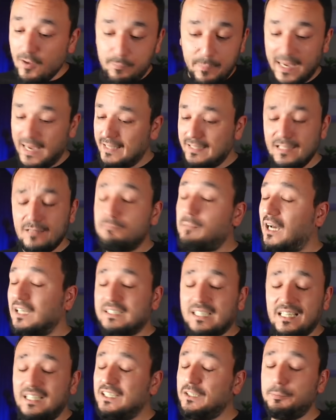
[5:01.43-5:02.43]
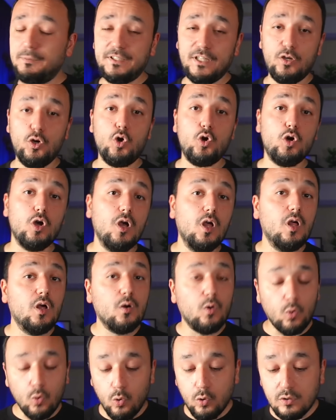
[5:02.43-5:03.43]
ve beynin başka hiçbir şey yok.
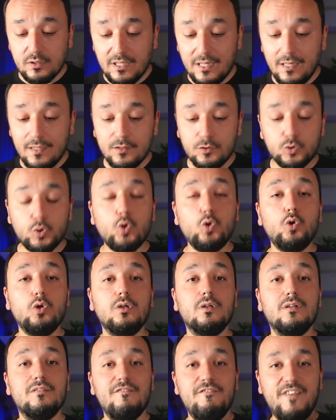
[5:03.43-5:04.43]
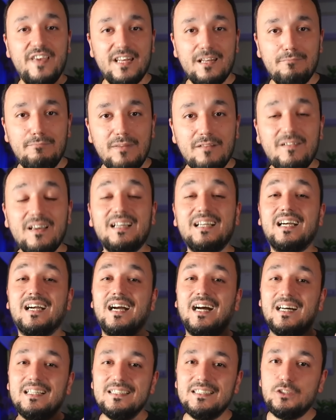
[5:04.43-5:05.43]
Orada çok verimli ve
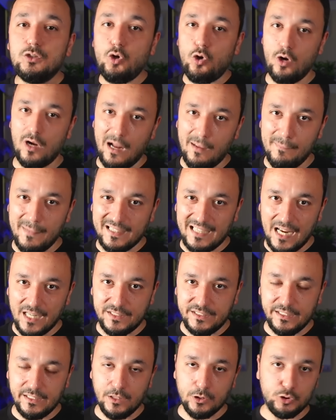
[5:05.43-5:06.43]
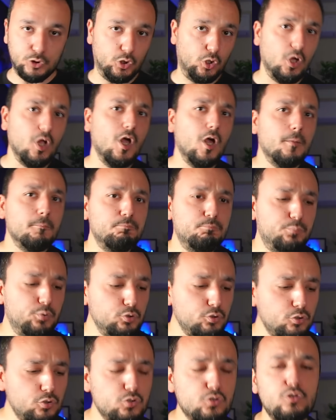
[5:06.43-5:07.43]
kalıcı öğrenme gerçekleşiyor.
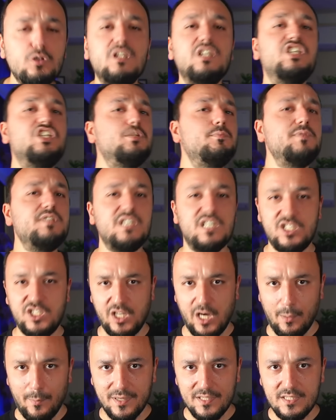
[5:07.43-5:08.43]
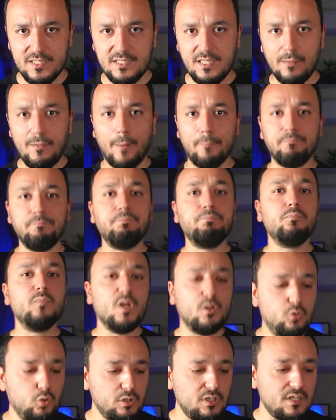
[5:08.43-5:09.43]
Bunun üstüne hiçbir şey çıkamaz. Tamam.
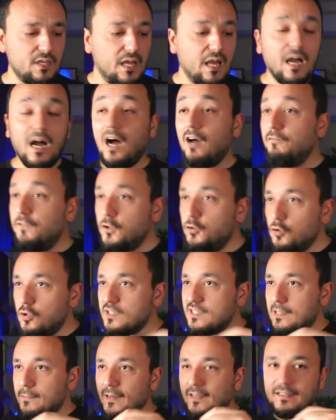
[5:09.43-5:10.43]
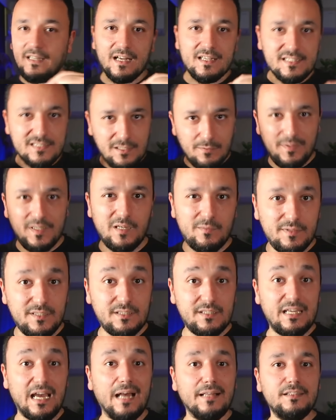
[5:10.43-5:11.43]
Dolayı ha video izlemek de aslında
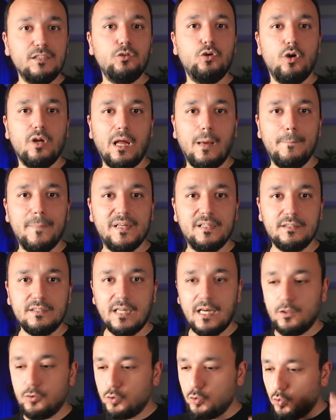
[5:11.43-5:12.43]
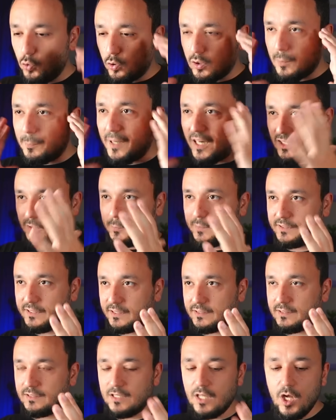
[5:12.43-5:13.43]
birebir kendini öğrenmedir. Yani çünkü orada baş
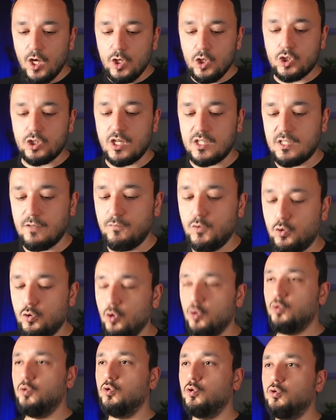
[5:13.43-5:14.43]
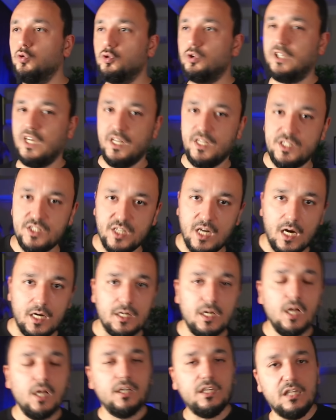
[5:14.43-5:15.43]
başasın. İstersen videoyu durdur, geri sar,
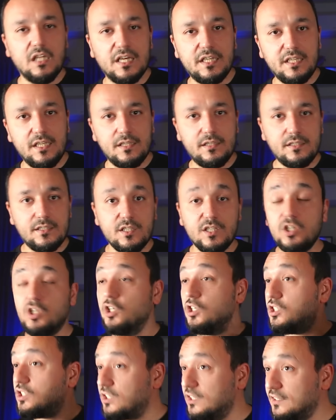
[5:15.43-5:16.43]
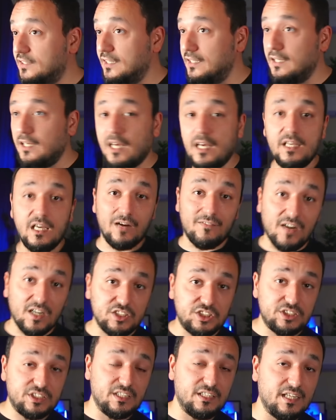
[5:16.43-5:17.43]
ileri ittir, hızlı dinle,
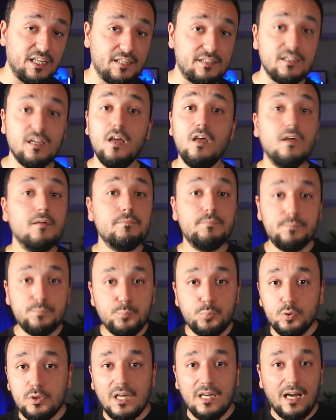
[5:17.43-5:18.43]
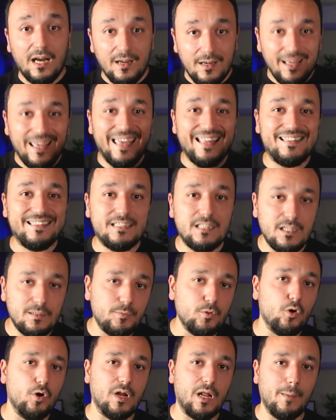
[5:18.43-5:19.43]
yavaş dinlet. Bu da etkili
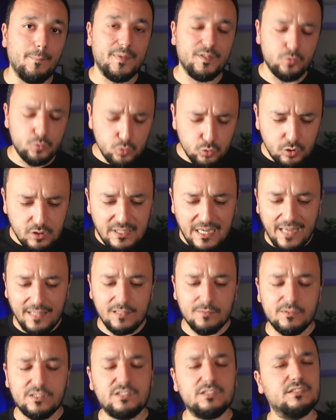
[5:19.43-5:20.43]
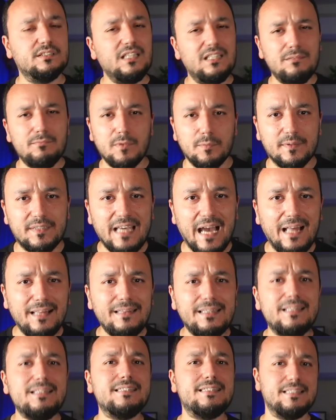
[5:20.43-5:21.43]
bir öğrenmedir. Çünkü kendi başınız. Dediğim gibi
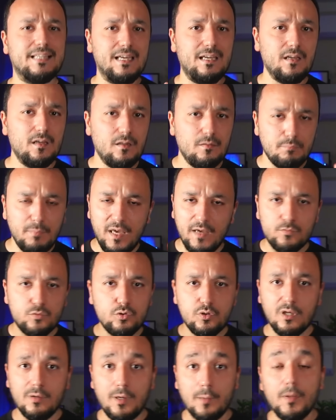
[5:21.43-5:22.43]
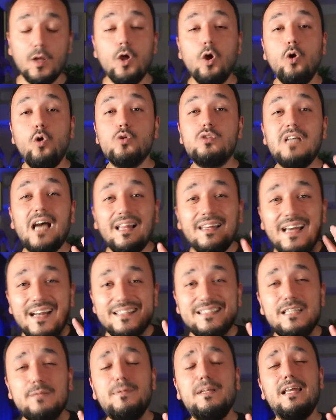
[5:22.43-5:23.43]
kendinse Mevzu tamam. Özel
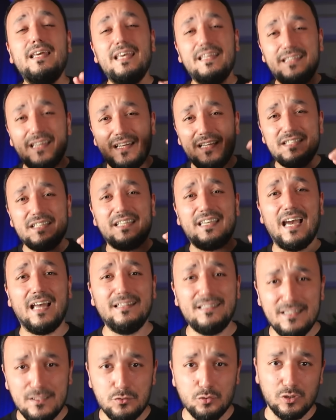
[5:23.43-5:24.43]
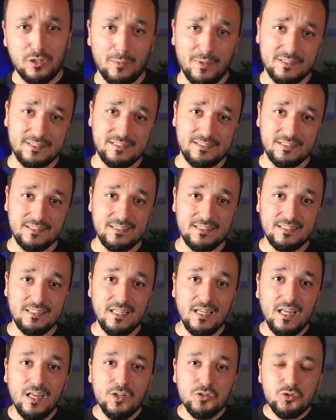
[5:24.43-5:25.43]
derste bile yeterince kendiniz olamazsınız.
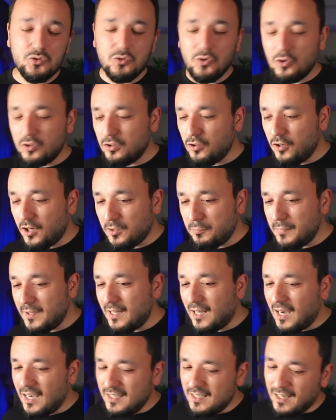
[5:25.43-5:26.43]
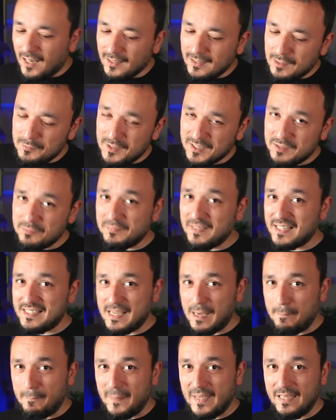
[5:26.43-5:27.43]
Çünkü orada öğretmene ay anlamadım
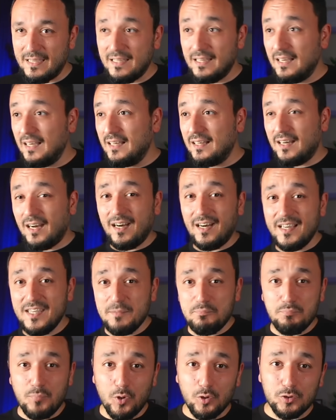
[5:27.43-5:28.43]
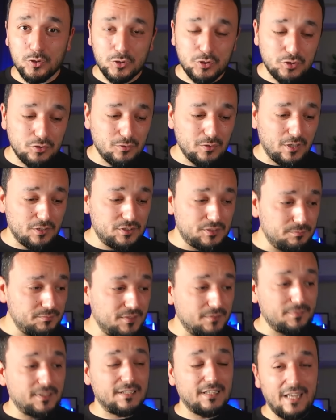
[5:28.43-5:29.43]
desem mi? A- ayıp mı olur? Ulan
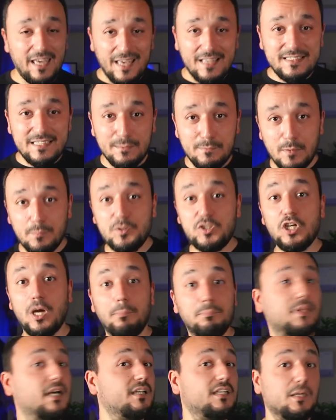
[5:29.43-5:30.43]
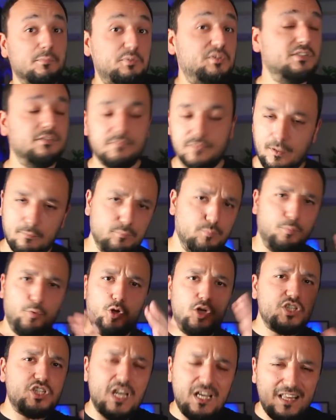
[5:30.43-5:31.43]
şimdi bana enseme bir şaplak yapıştı falan.
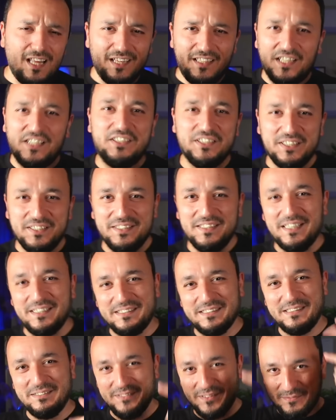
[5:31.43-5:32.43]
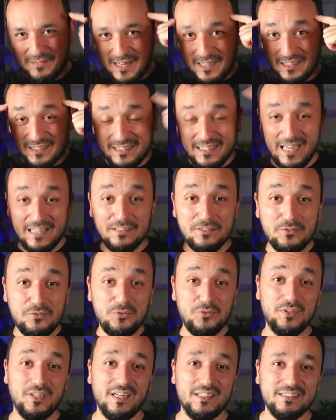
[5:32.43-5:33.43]
Böyle şeyler yaşa- yaşanabilir. Belki kendi
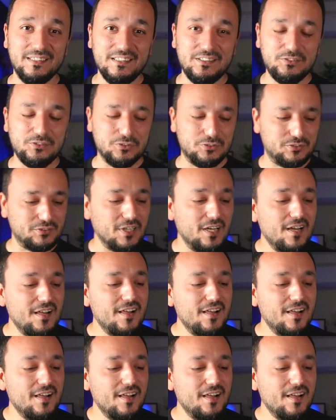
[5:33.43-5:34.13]
dünyanda yaşıyorsun.